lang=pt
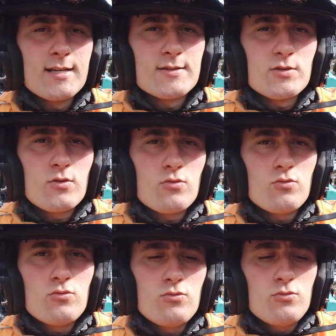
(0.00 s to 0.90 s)
É só
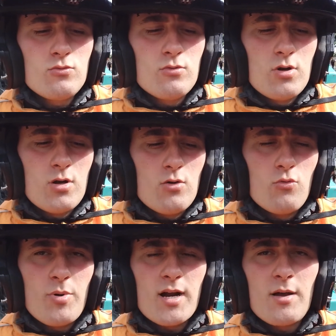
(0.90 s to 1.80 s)
o,
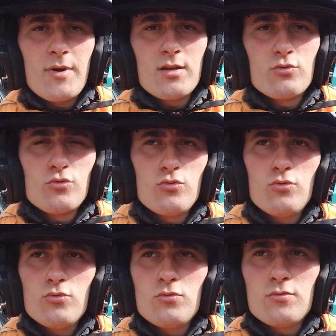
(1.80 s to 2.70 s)
o
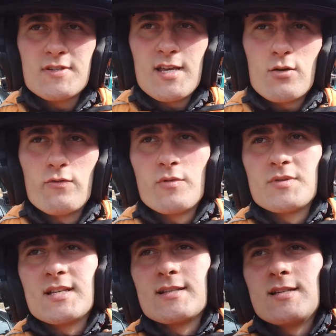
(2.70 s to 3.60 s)
pagamento seco,
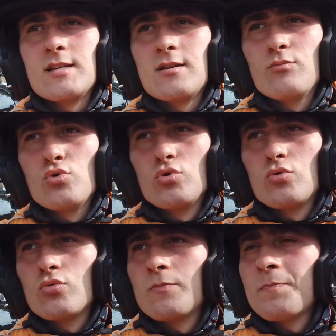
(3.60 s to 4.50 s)
vamos dizer assim, né? Bruto.